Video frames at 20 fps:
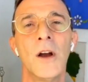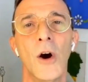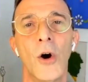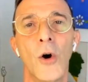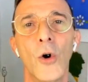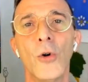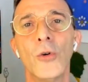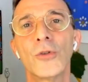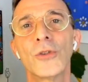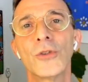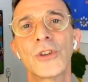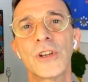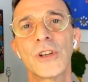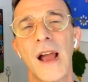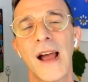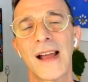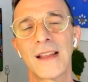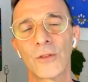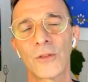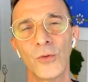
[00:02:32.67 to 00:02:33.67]
ou de
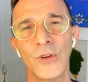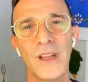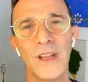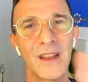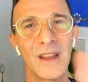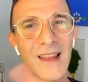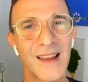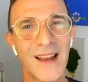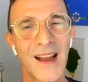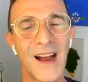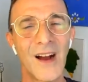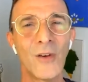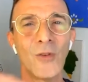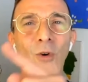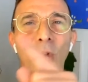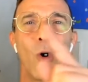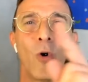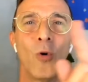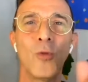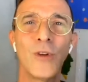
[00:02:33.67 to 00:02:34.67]
ato ilegal
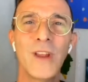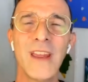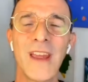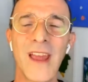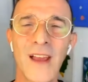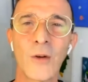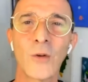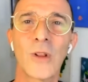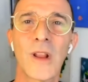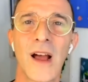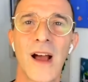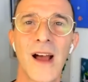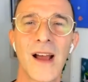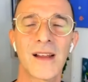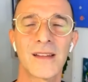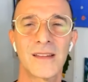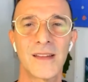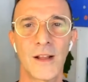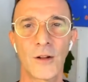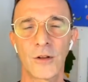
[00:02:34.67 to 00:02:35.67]
ou irregular
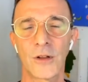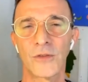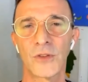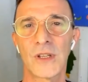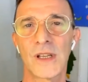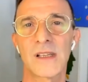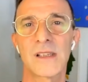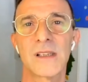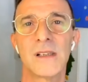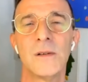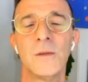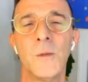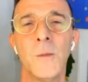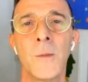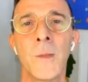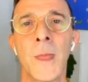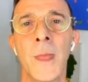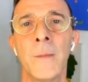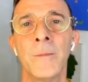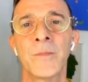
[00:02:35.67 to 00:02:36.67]
dentro da votação,
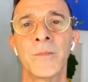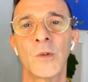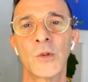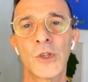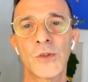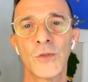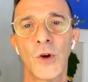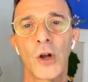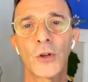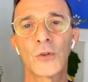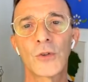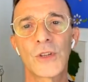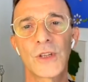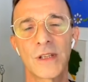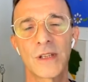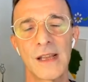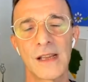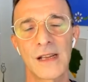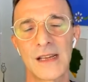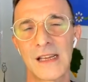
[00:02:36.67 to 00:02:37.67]
os votos
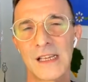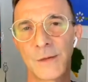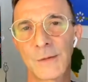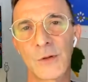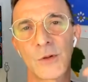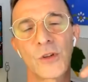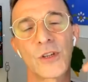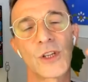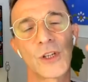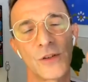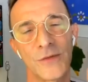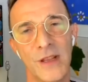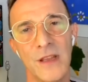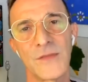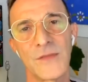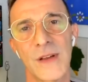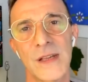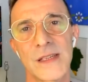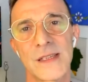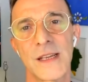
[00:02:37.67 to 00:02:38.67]
que as pessoas estiverem
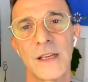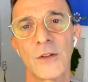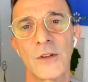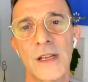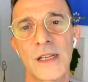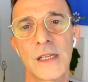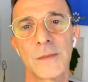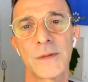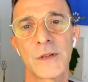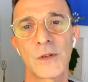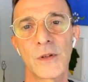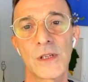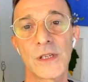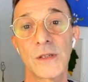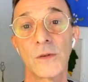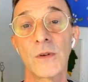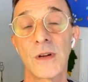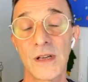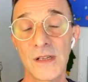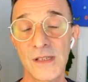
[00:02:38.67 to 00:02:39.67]
fazendo nessa pessoa
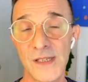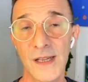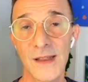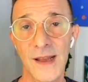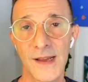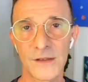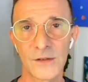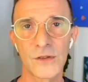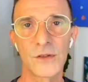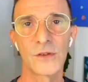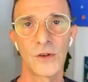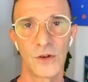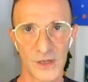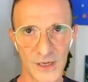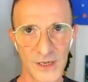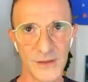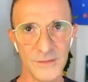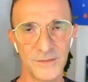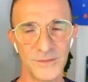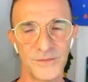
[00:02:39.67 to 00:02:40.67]
serão cancelados,
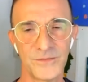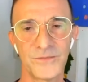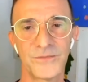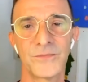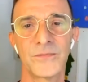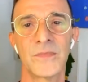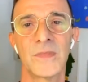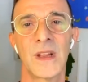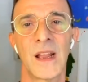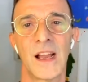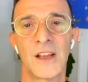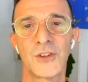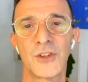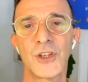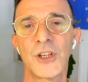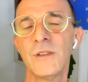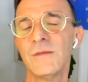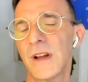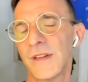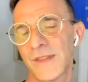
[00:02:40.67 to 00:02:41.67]
ok? A
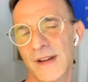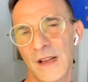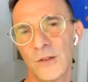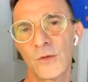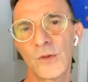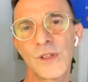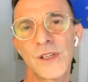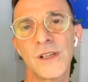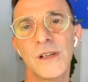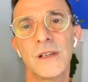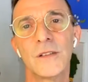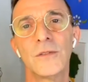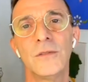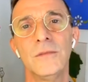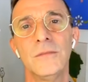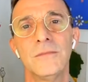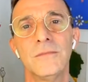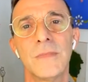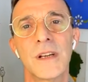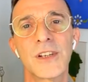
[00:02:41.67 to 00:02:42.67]
gente não vai ficar anunciando,
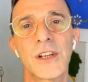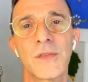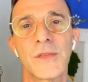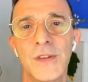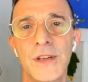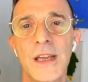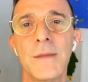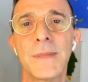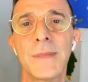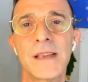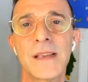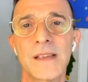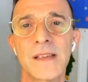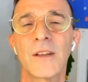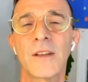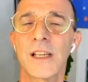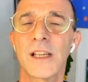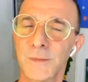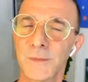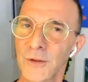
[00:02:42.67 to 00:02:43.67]
mas já fiquem
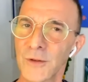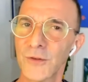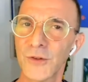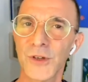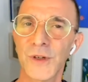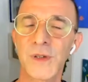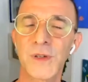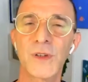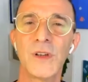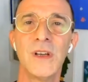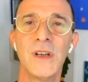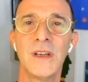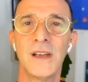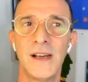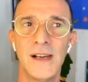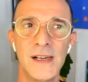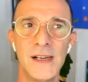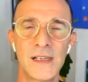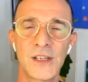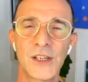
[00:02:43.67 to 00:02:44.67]
pensando a respeito disso.
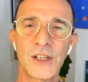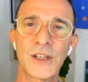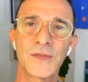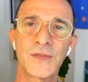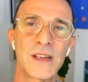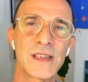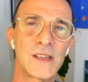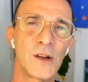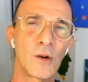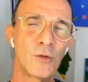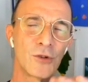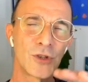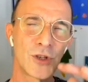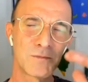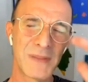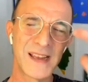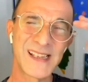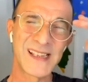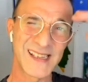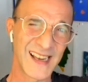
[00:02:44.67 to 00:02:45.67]
Antes de fazer algum,
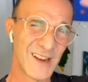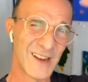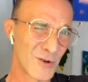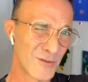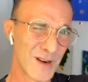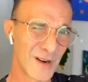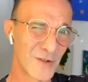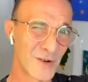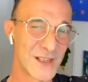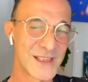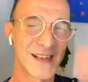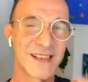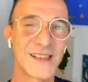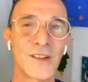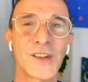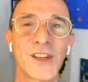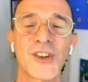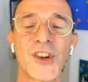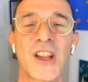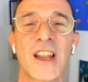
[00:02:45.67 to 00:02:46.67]
pensar em alguma coisa que
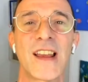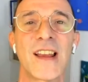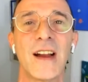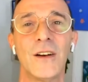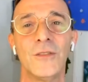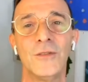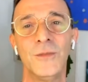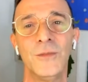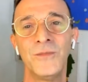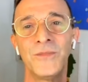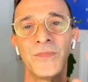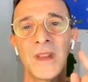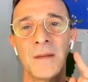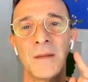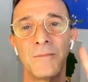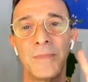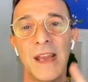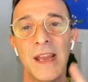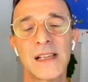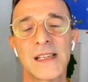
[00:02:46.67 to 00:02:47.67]
não seja legal,
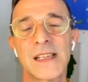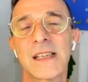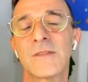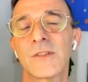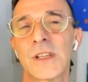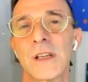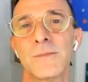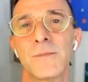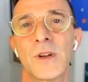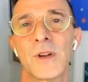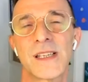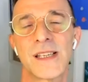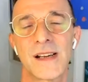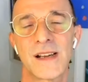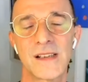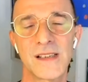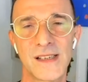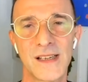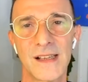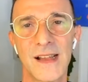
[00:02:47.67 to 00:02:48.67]
pense que você pode ser
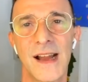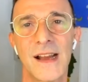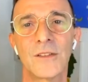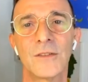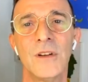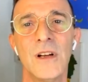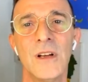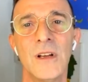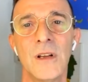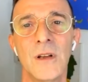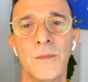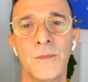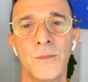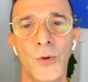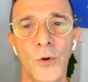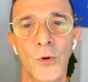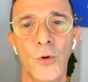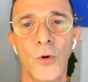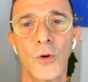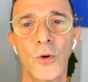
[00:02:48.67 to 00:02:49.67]
cancelado
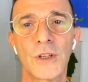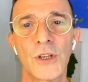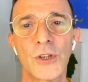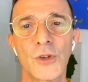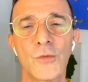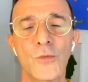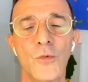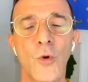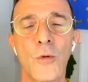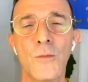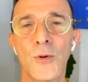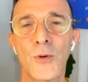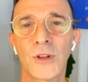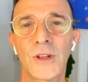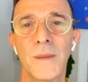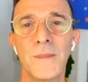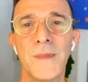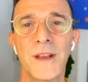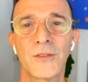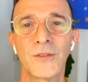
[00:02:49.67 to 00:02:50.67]
por conta de um
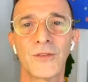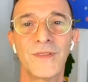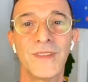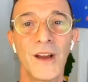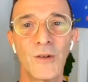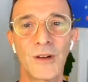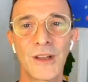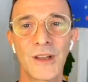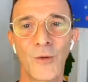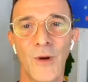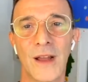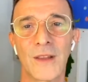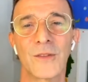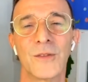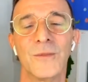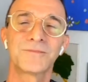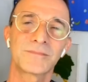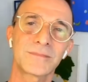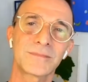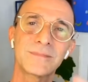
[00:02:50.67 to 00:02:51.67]
comportamento não adequado.
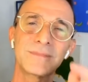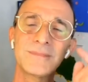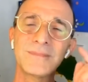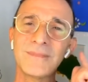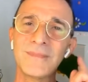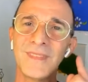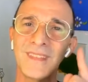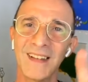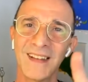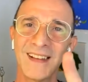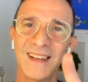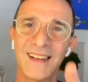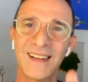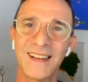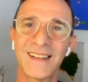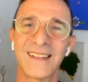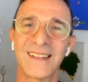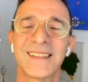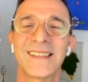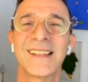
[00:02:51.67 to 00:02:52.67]
Beleza?
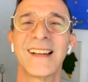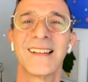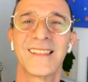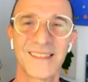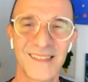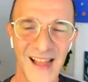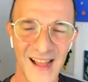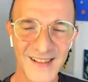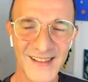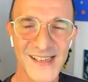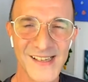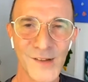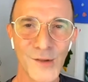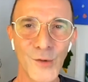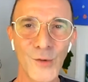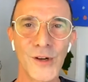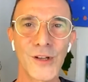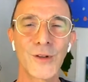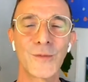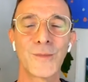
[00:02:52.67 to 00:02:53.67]

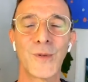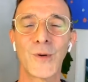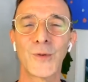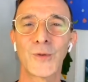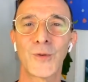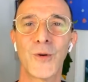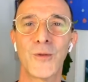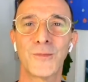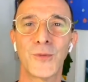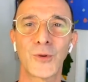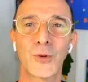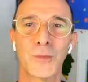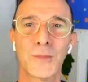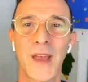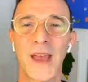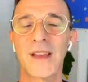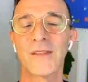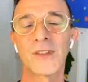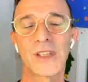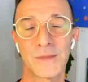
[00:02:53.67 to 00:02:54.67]

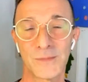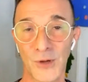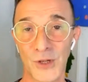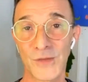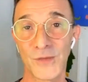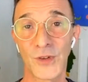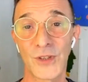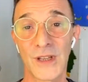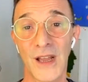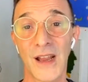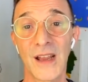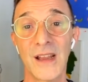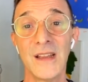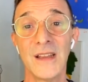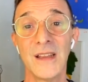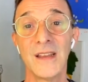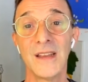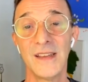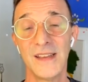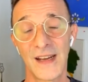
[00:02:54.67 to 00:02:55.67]
artesãodoano.com.br você pode voltar.
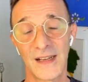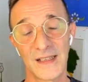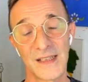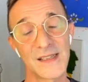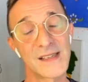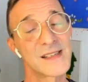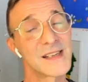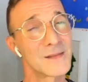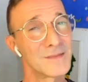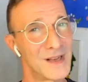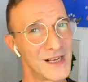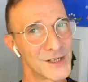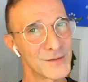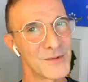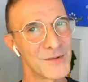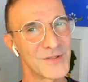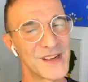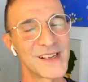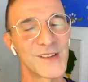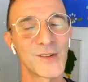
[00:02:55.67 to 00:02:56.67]
E agradecer mais
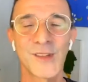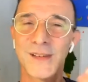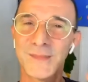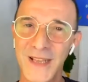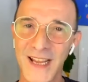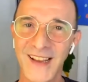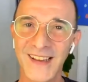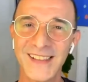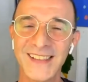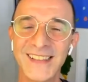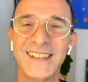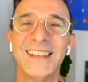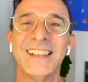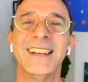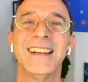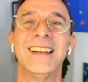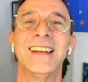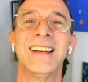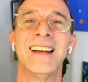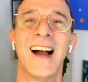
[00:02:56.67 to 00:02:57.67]
uma vez ao Sebrae,
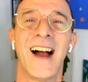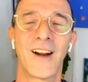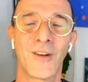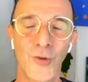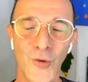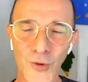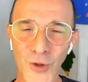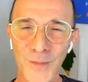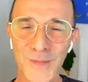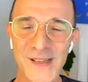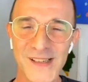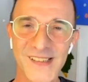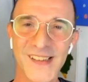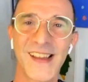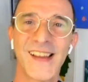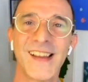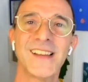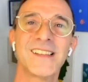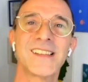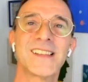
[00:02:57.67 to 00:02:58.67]
a Conda
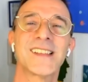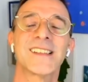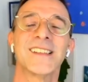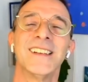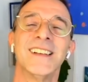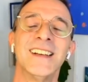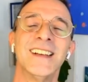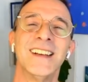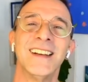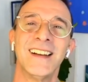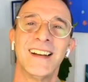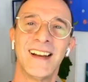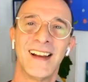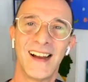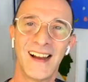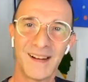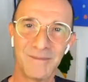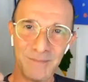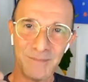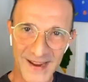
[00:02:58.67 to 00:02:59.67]
Pincéis,
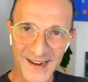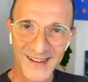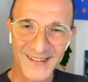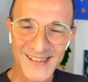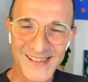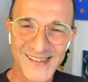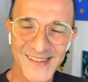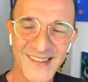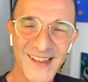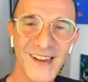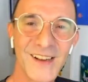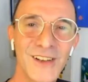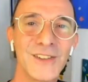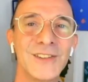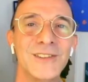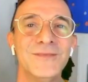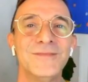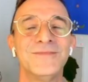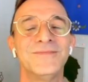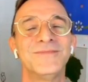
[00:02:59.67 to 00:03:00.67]
Mega Artesanal,
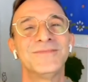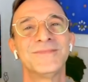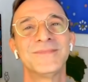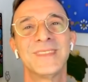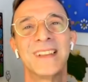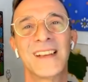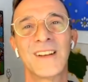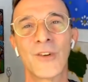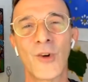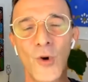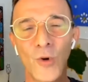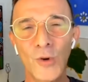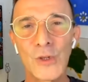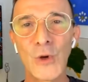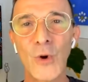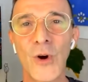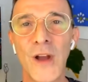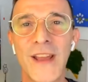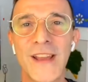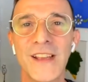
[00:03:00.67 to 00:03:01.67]
Cous
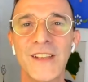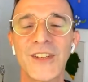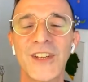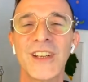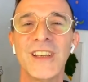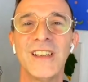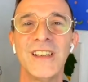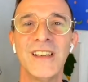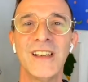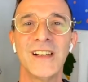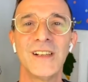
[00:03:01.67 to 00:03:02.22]
Corrente e